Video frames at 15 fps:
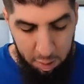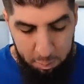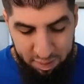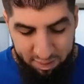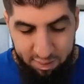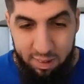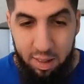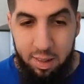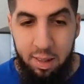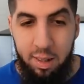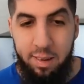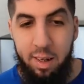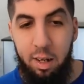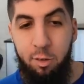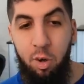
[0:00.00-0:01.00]
Mais c'est ça qui est
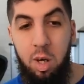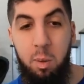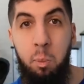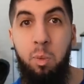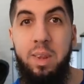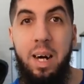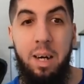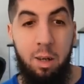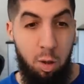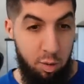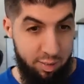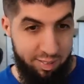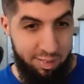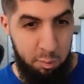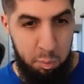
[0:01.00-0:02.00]
intéressant avec mon tag
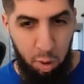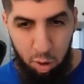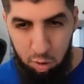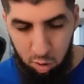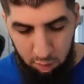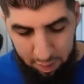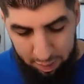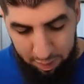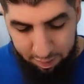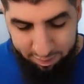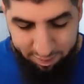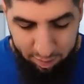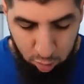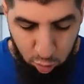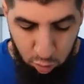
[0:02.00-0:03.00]
cyborg,
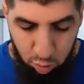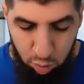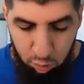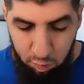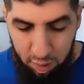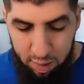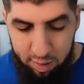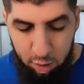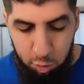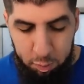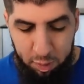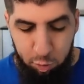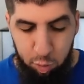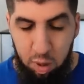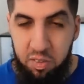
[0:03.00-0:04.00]
c'est que voilà, dès que je
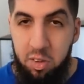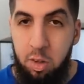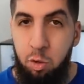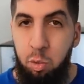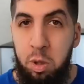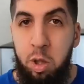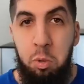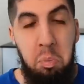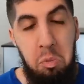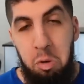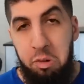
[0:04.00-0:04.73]
passe sur la C18, le